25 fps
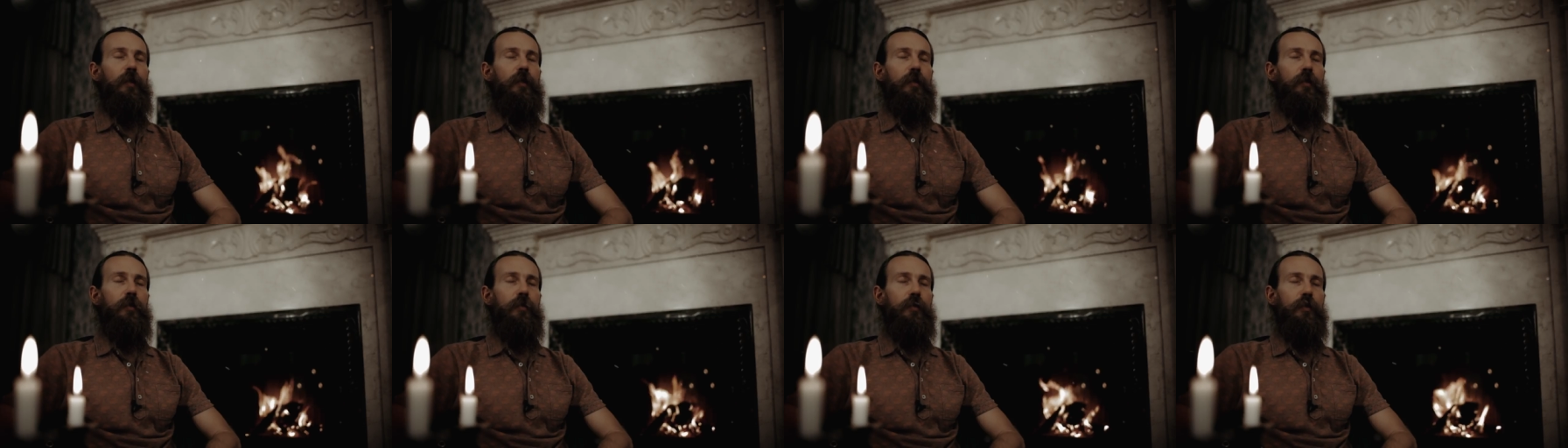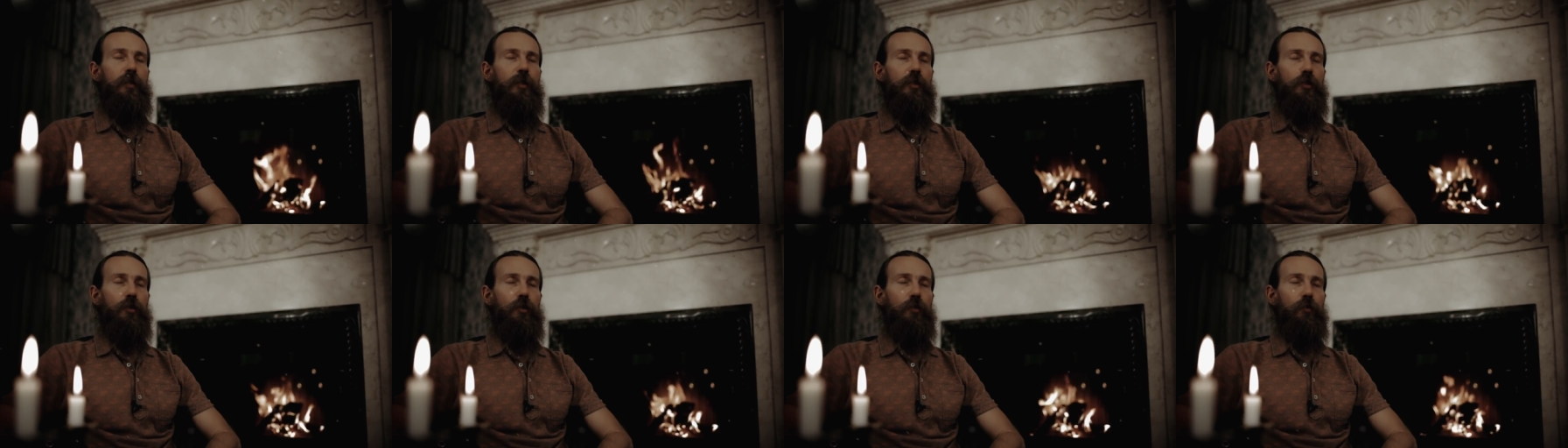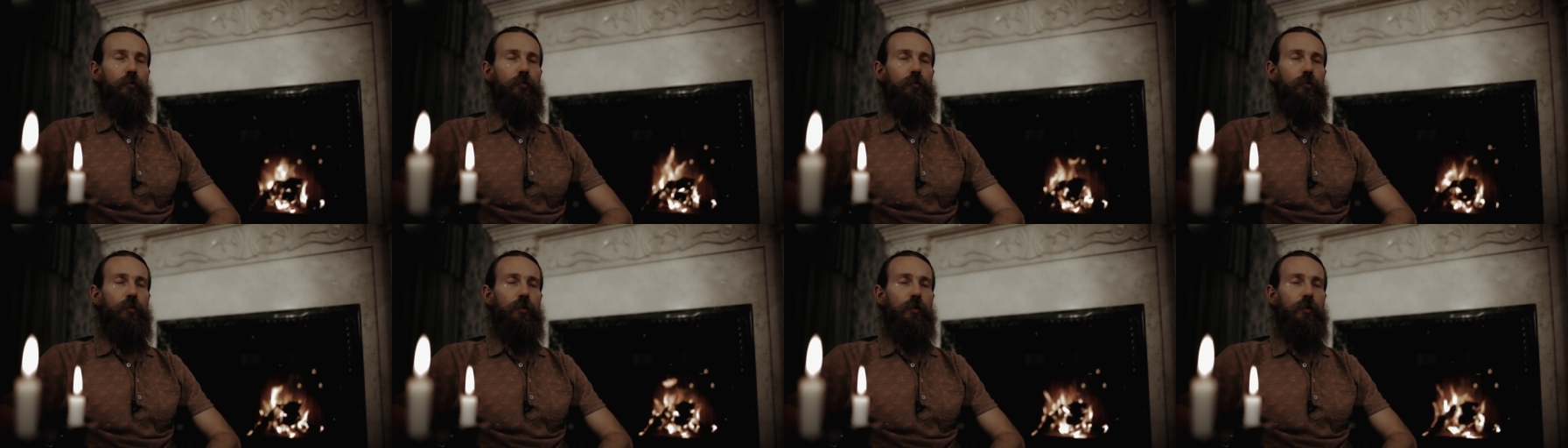из наших
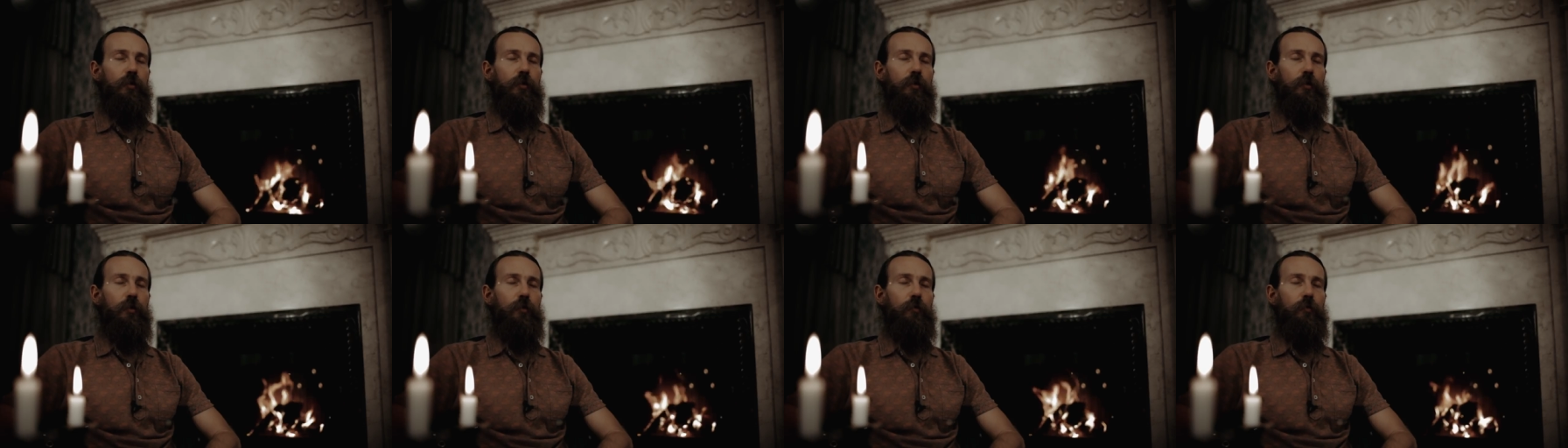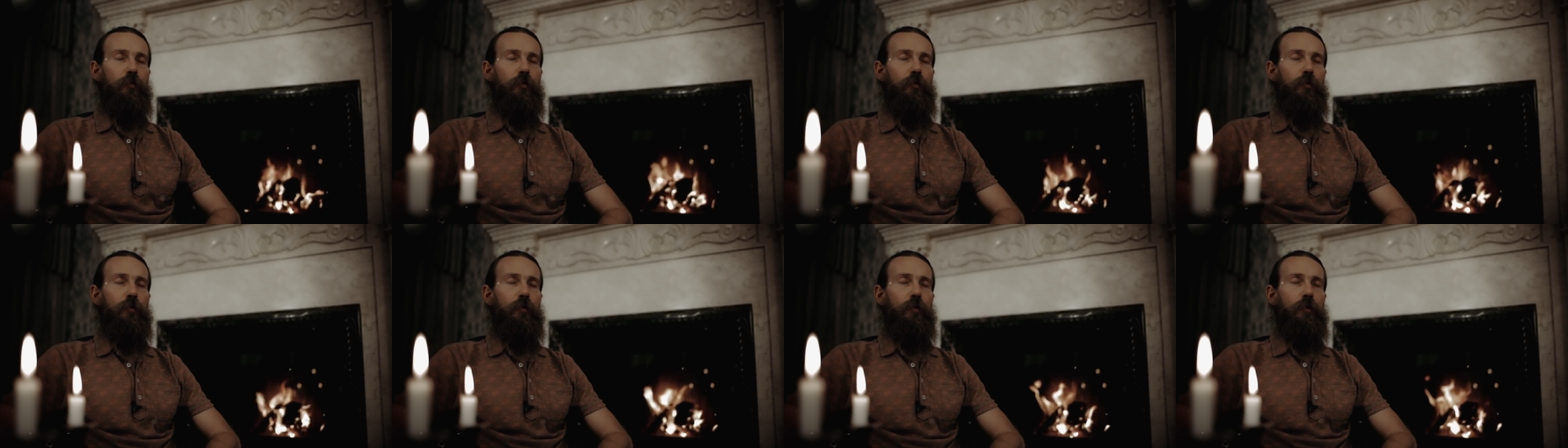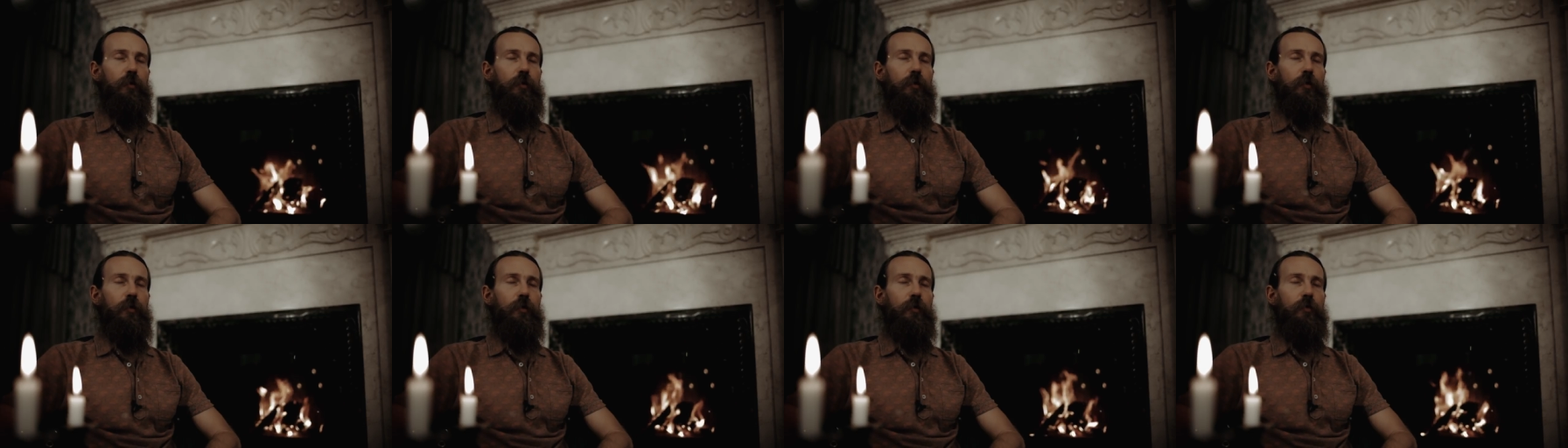тонких тел.
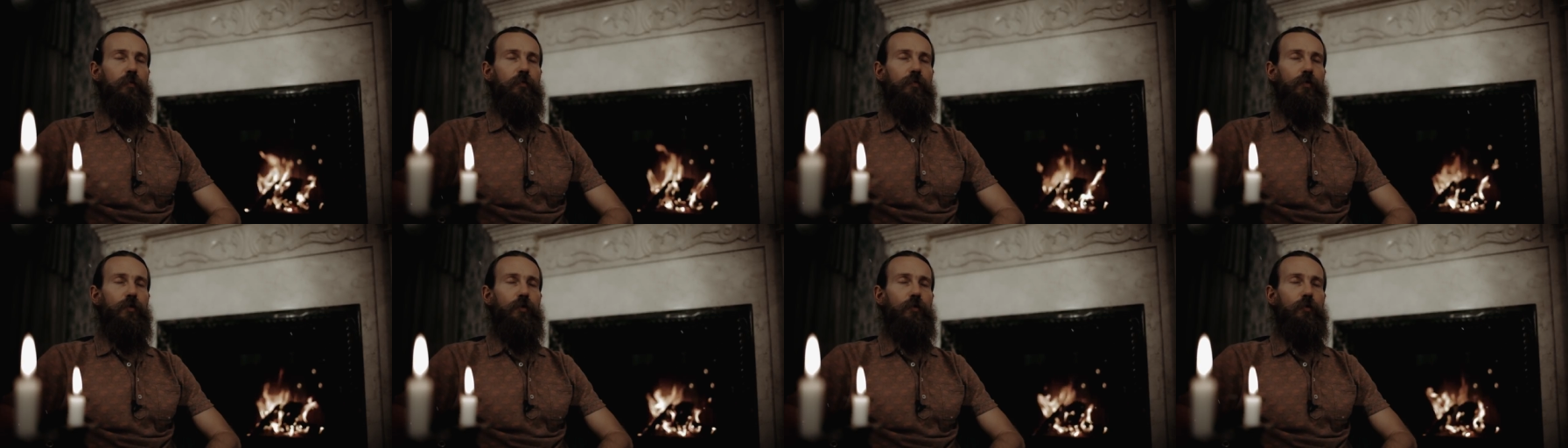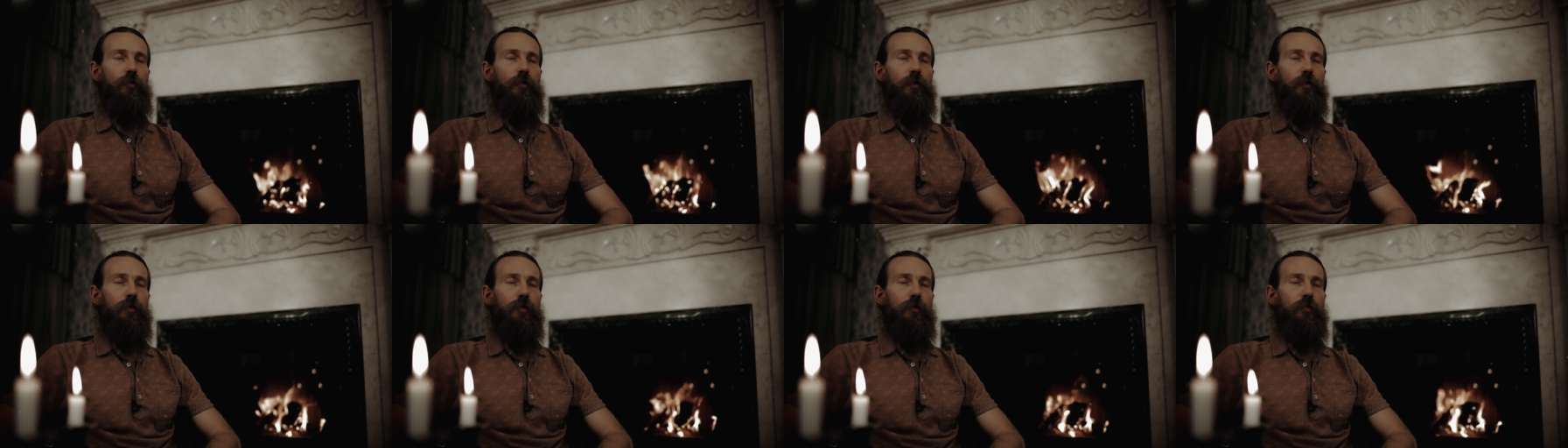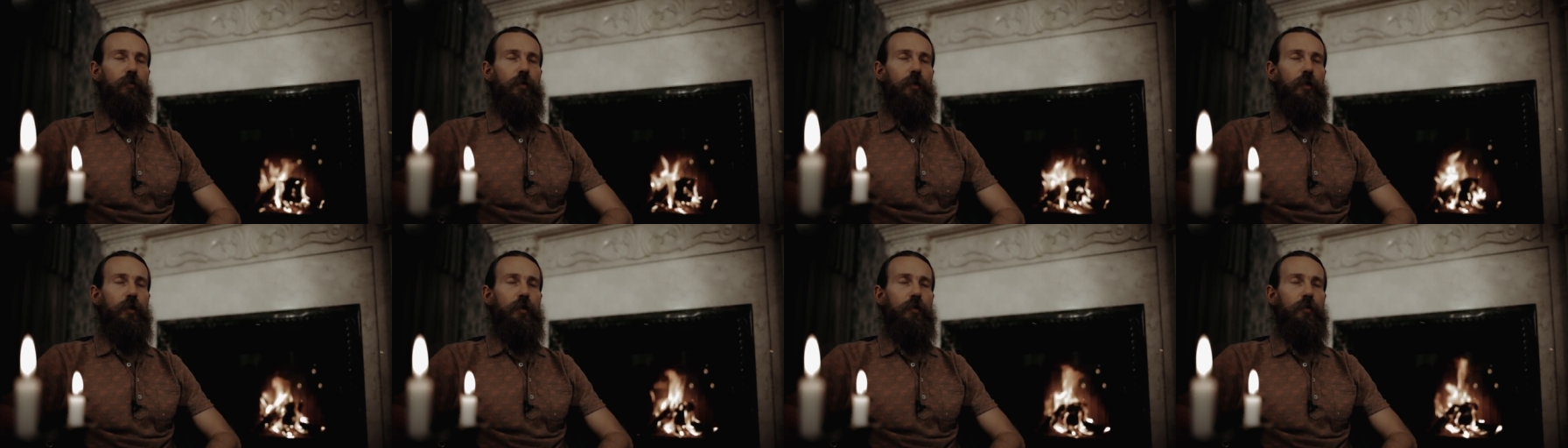Все это
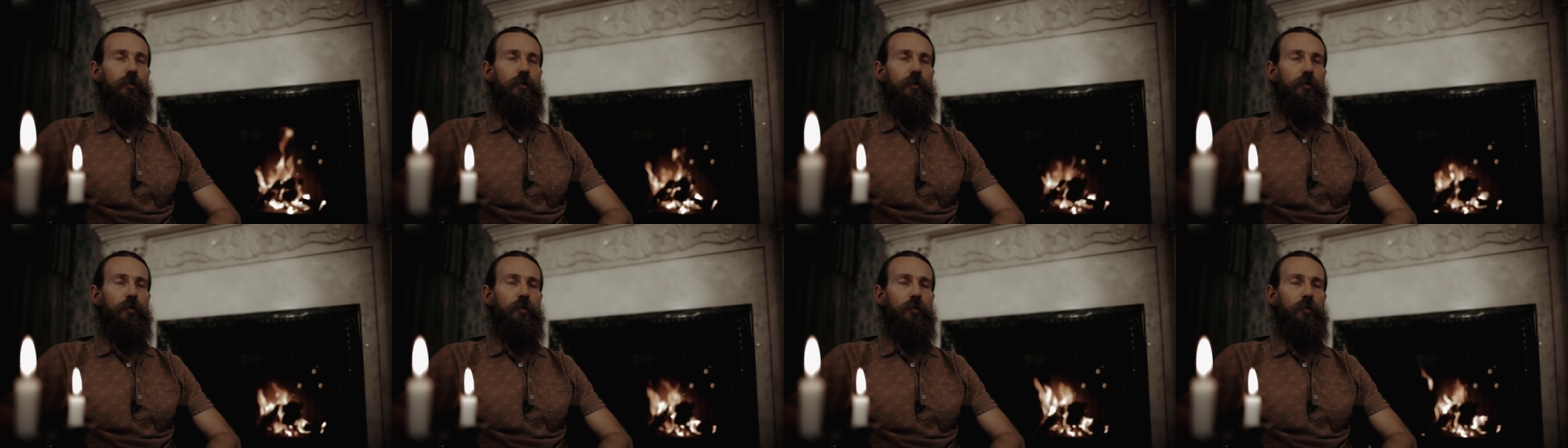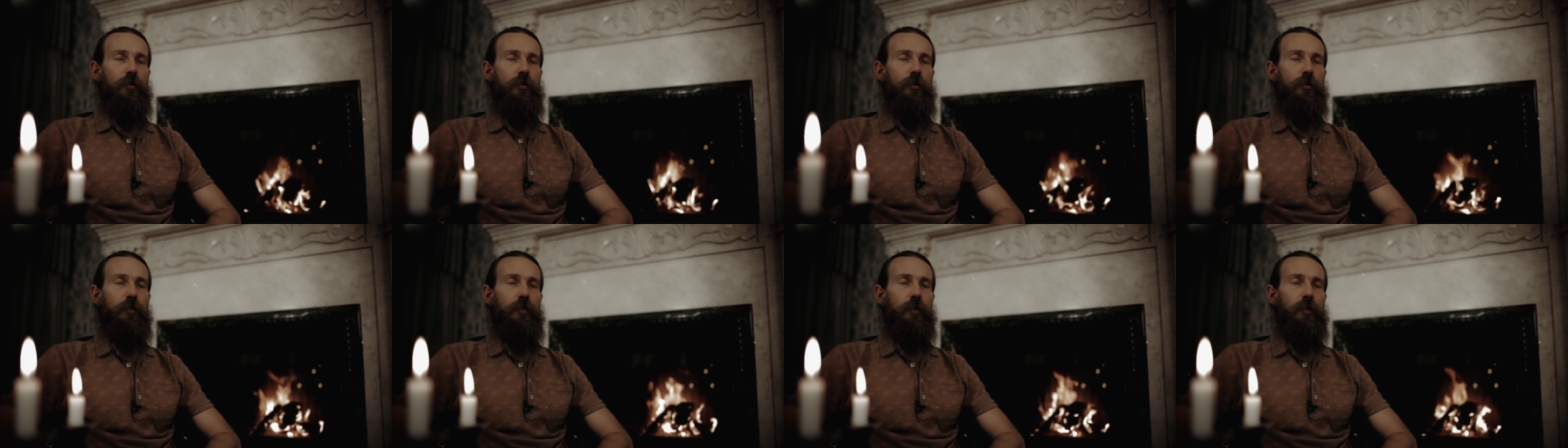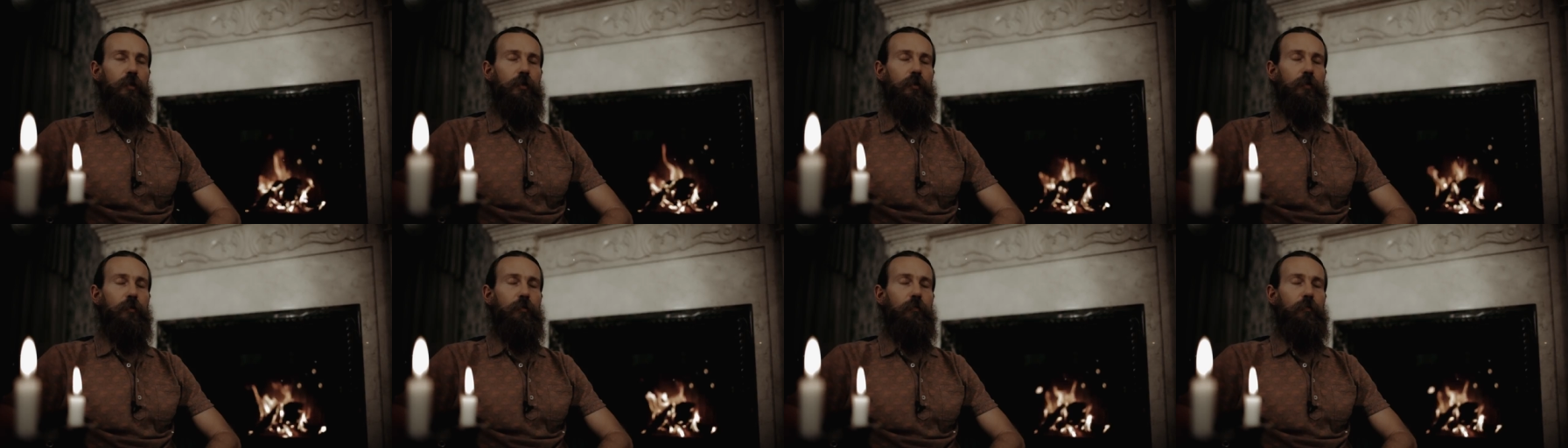растворяется и исчезает.